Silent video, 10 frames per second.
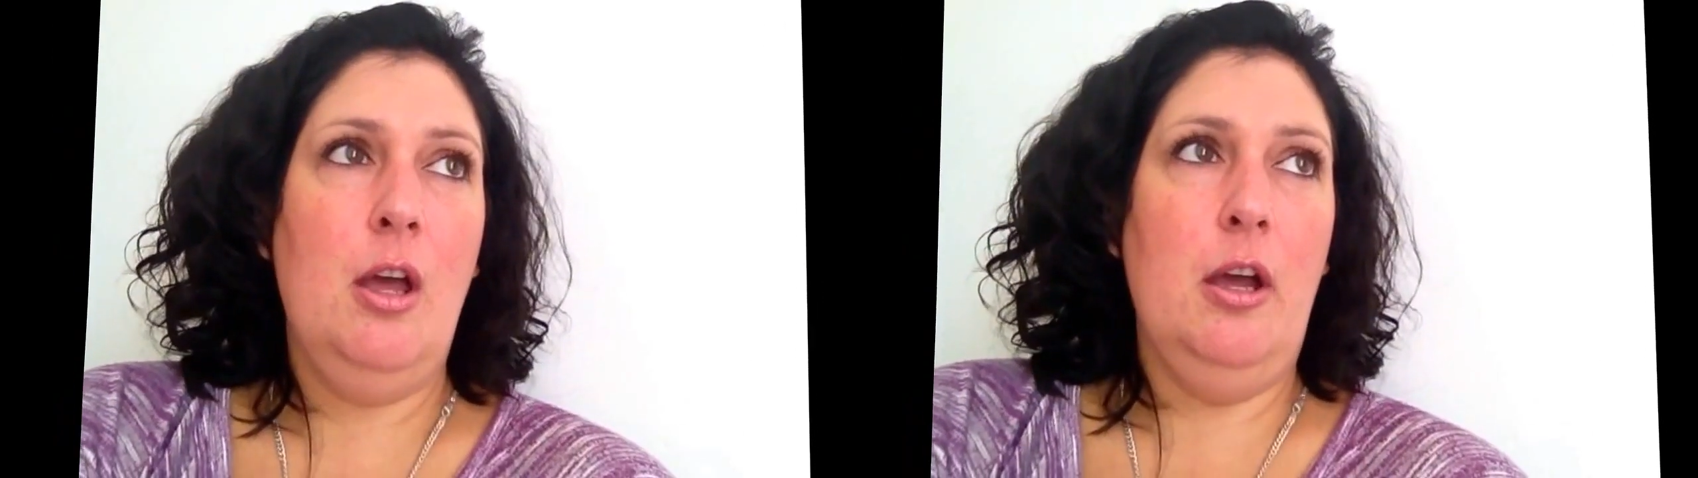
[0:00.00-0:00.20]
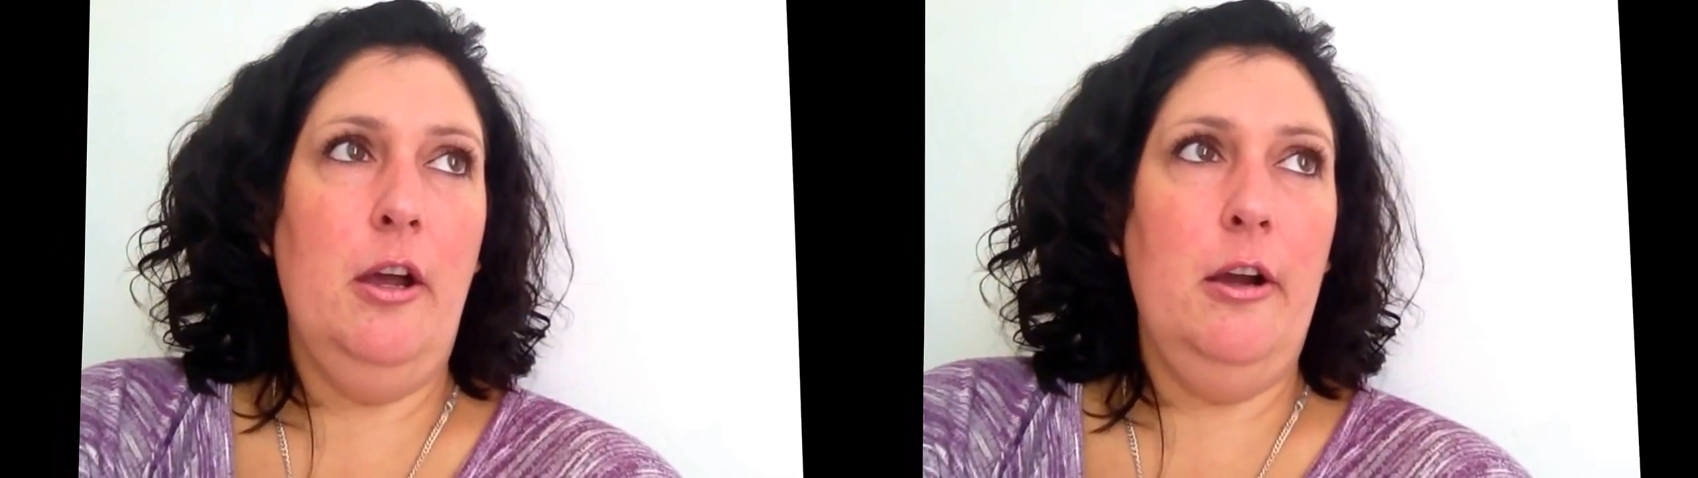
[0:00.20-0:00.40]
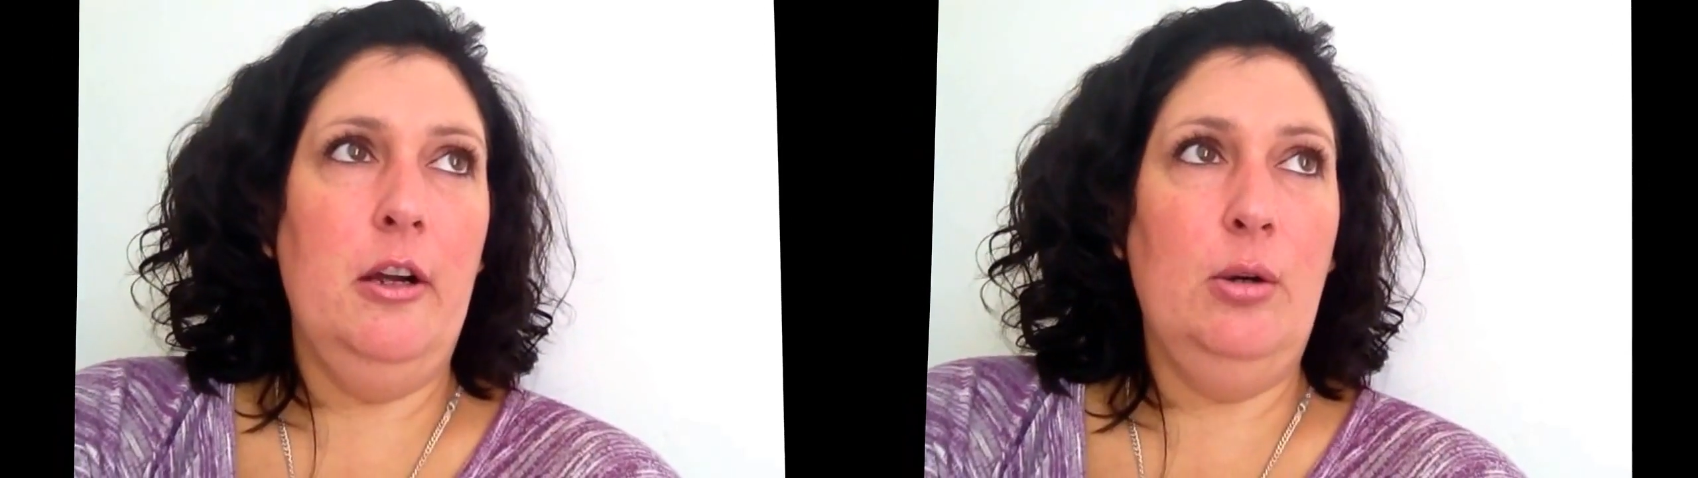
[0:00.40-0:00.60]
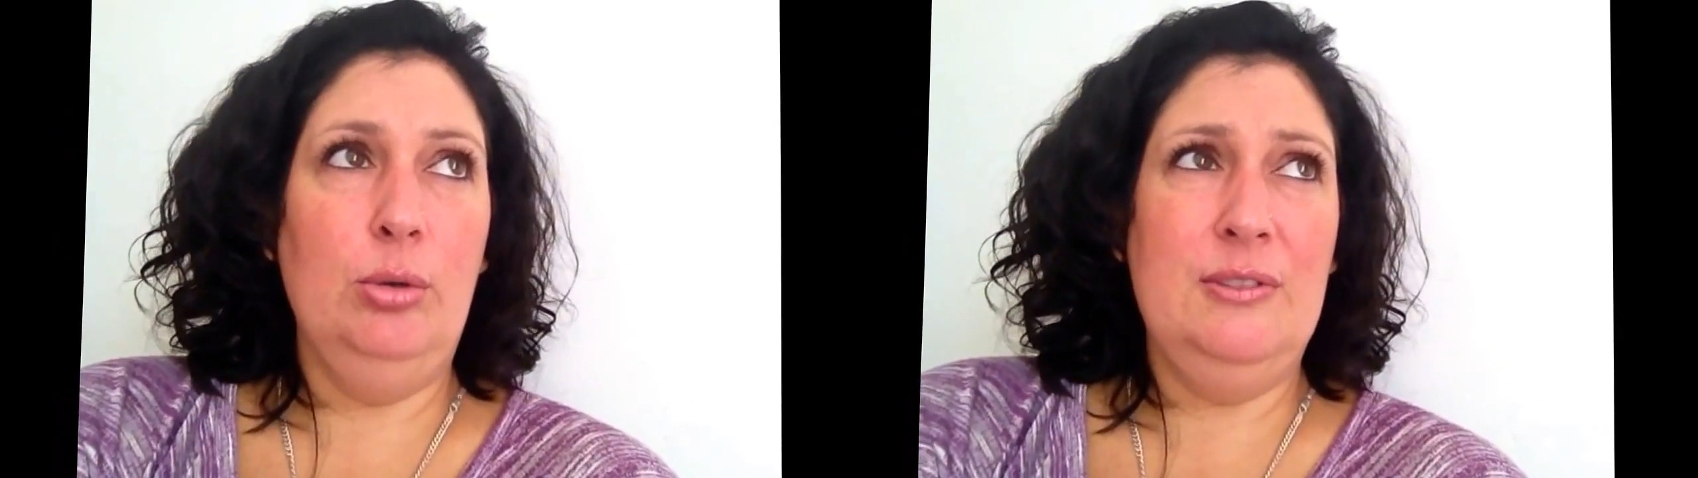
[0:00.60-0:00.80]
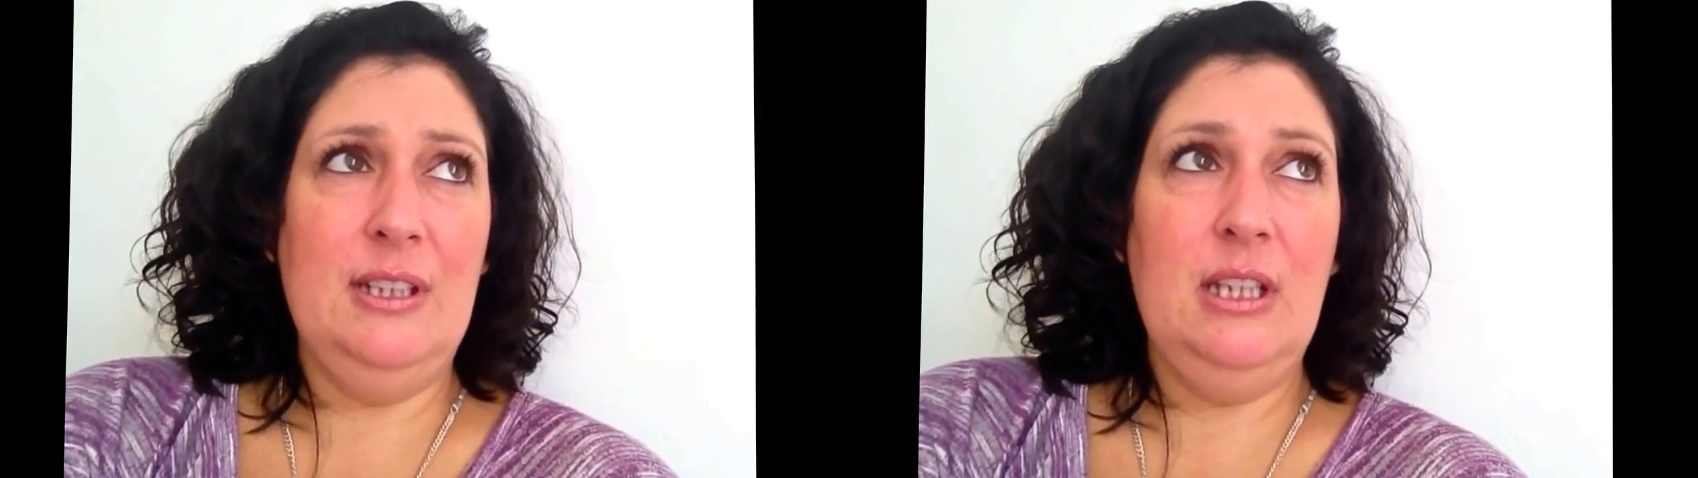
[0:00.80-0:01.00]
Euh,
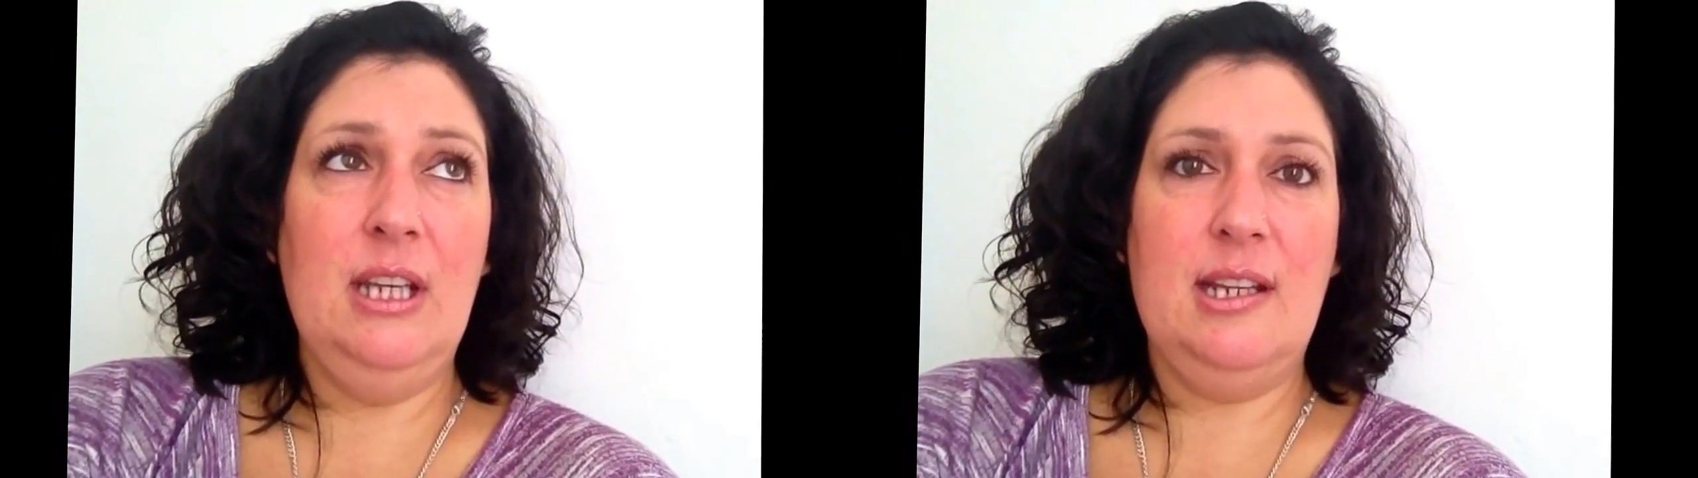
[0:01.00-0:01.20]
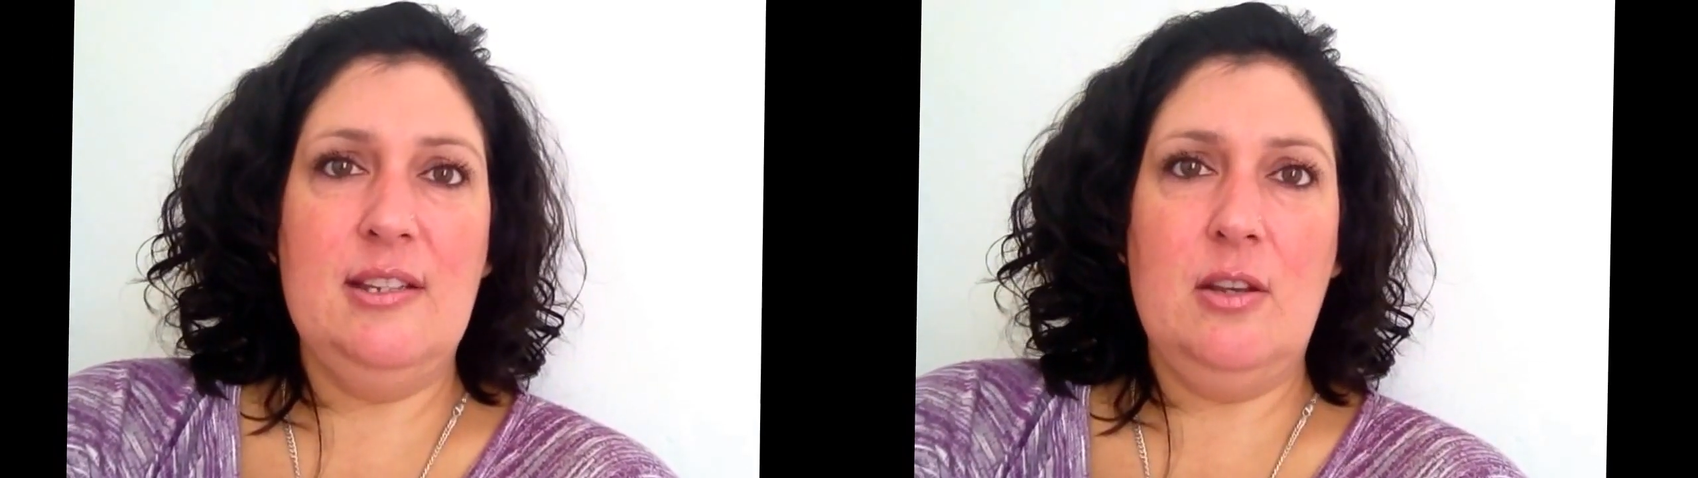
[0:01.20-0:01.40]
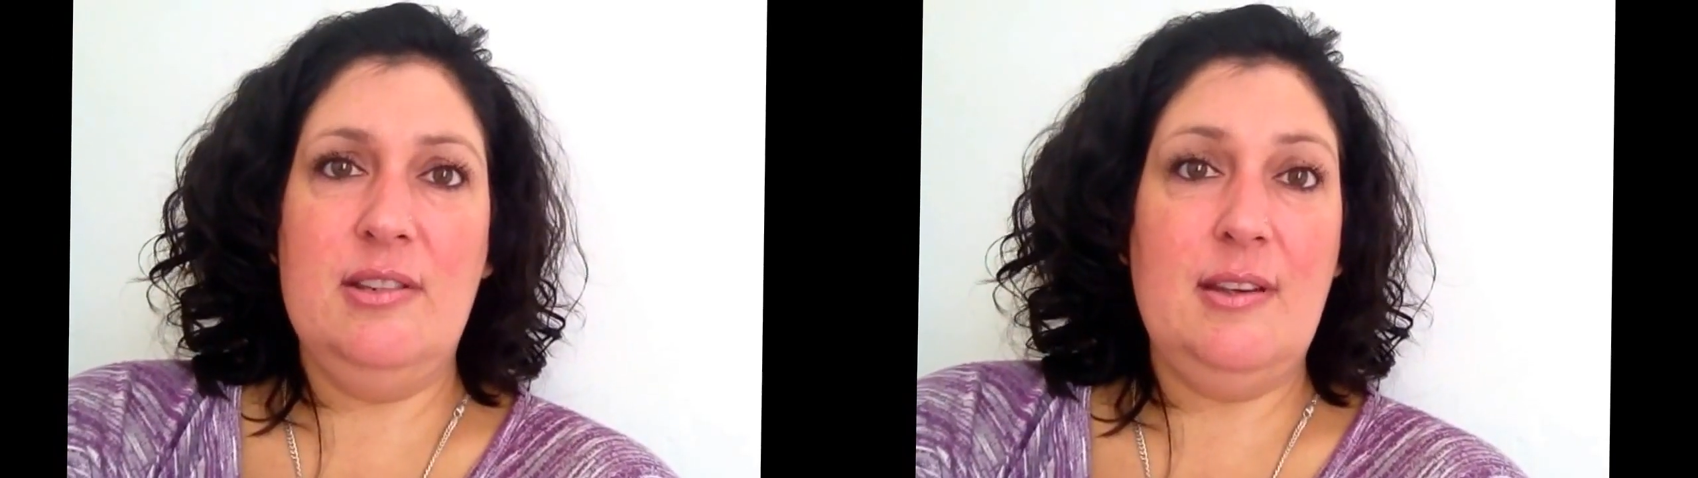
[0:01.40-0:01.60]
côté guérison,